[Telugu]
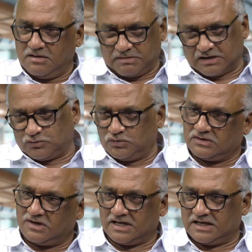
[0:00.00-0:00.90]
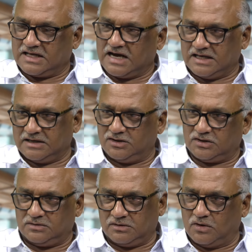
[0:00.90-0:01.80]
మనం చూసేవాళ్ళం కదా ఆయన
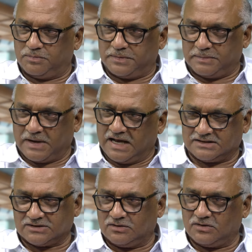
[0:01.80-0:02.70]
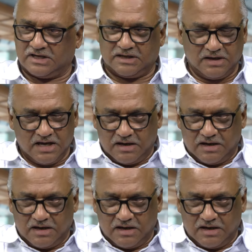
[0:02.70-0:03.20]
ఇంట్లో ప్యాలెస్లో కానీ